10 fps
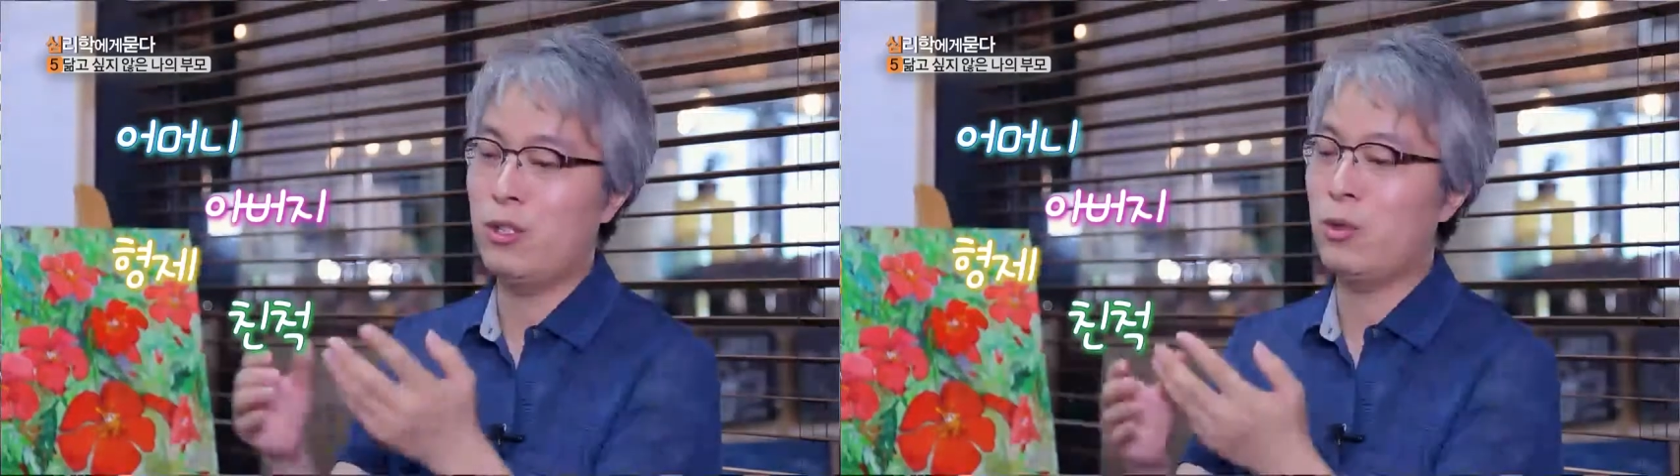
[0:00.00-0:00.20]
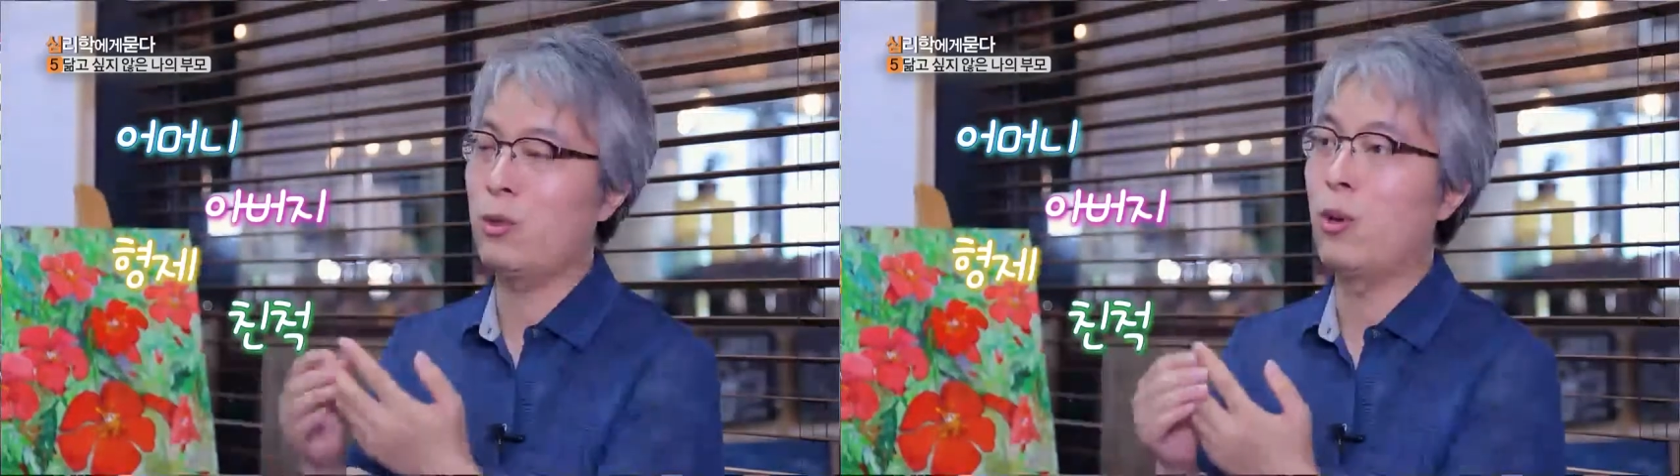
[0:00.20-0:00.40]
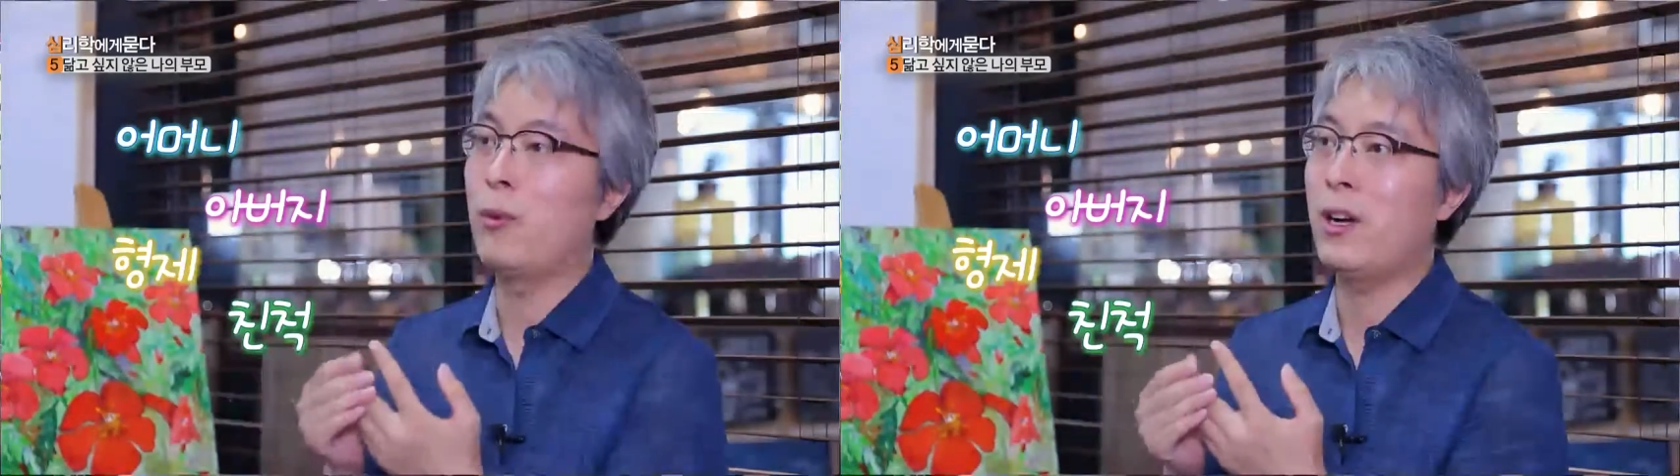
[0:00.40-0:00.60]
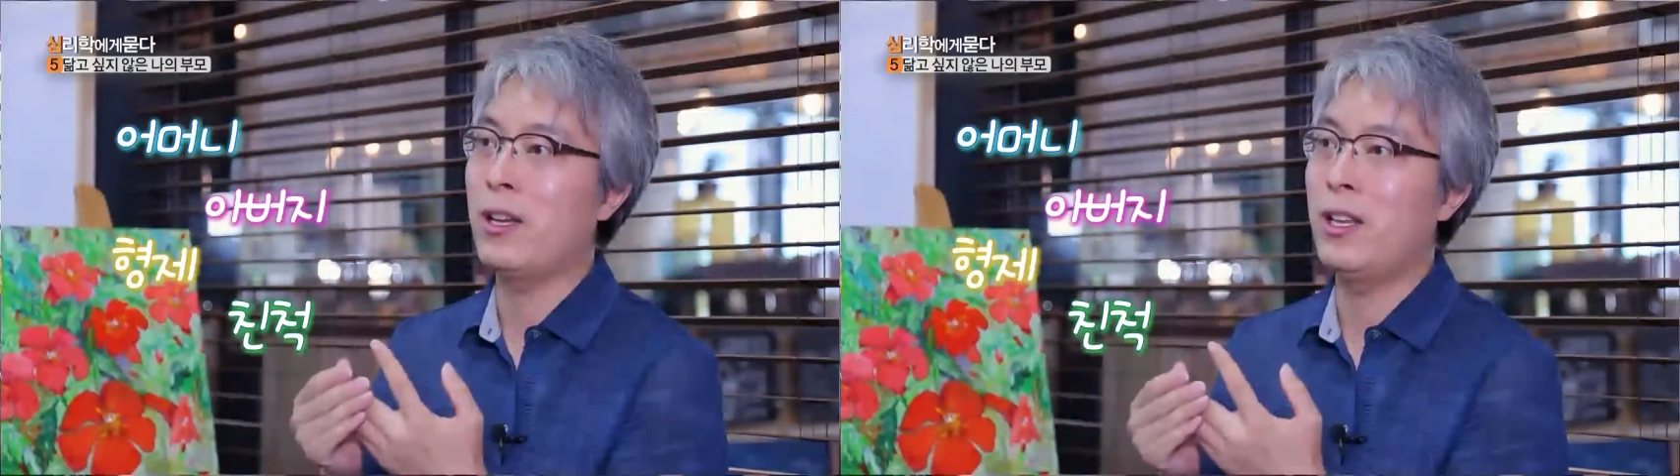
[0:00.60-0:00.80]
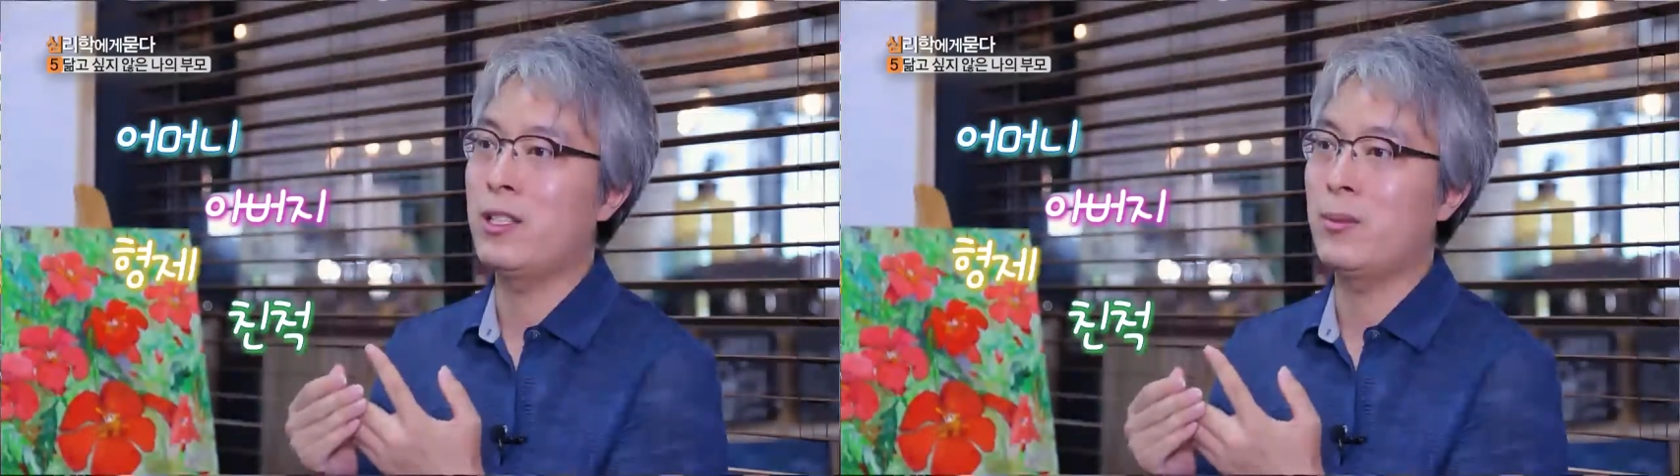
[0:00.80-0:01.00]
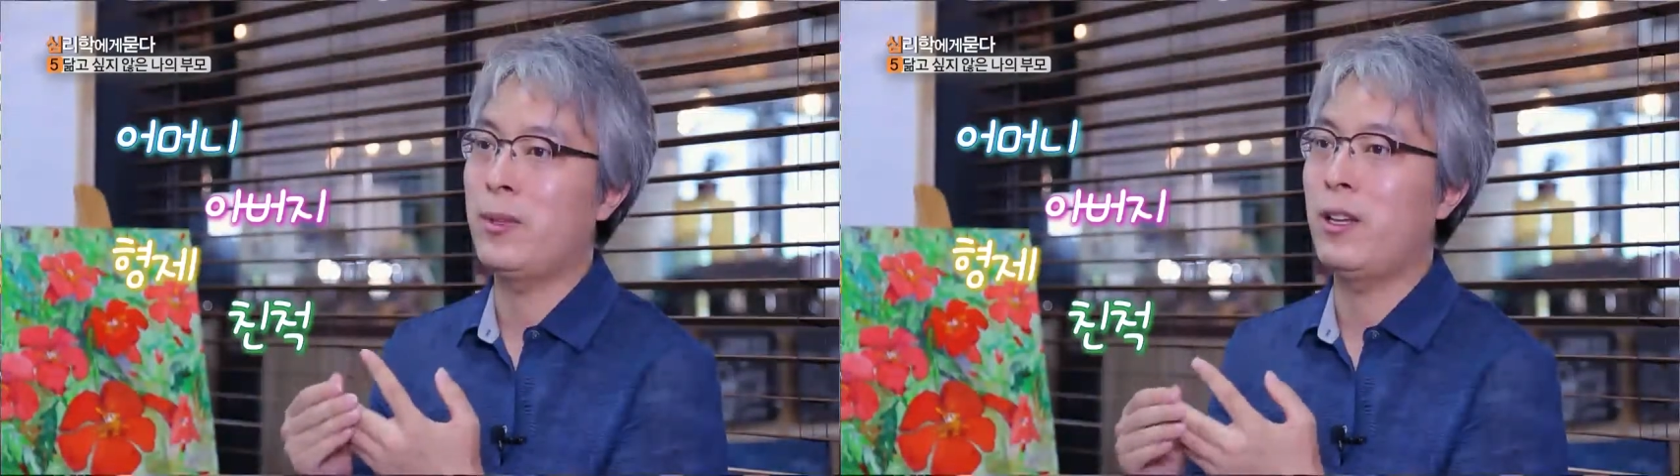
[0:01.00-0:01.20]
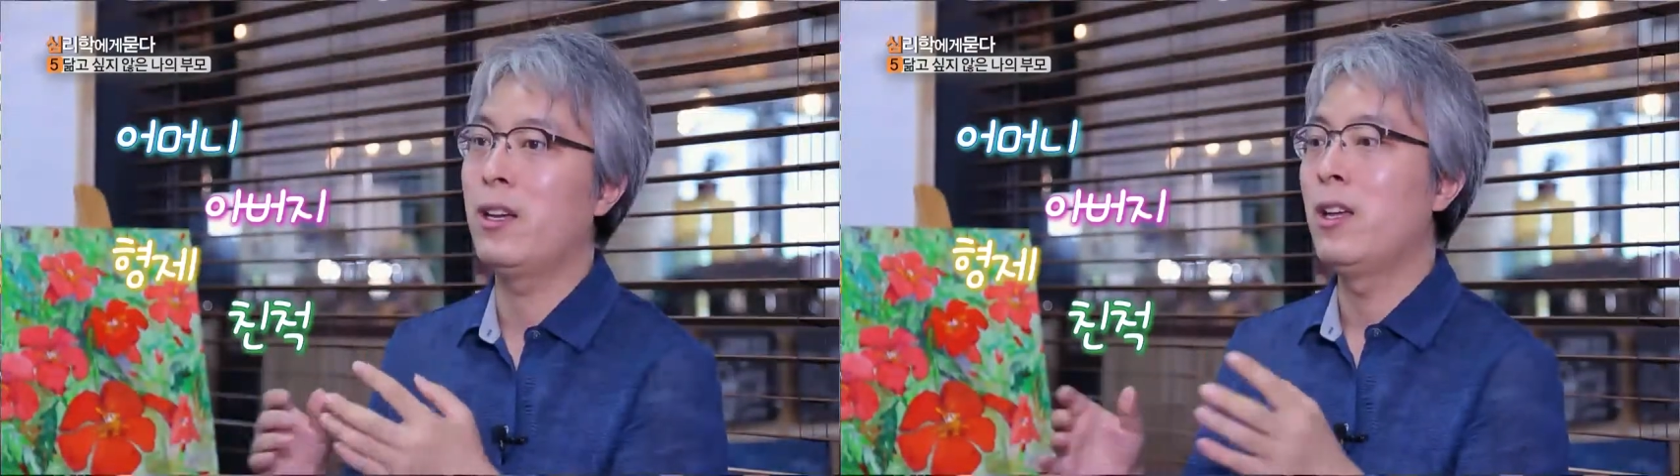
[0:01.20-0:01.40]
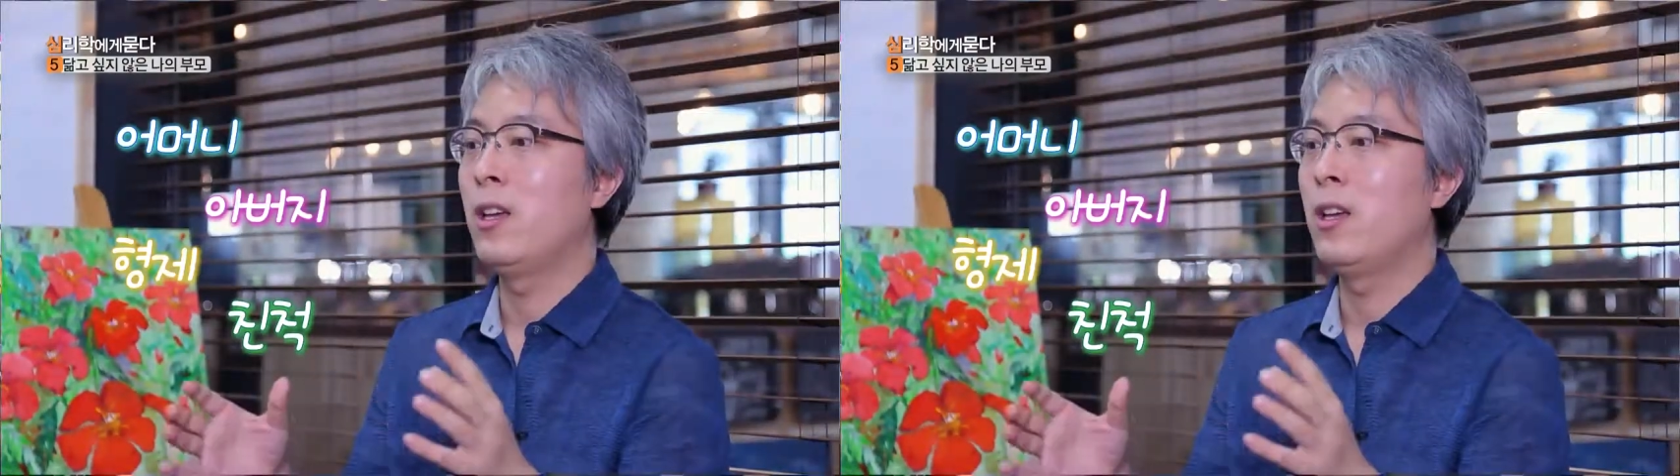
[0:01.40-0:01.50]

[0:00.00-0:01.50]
이런 식으로 넘어가게 돼 있습니다.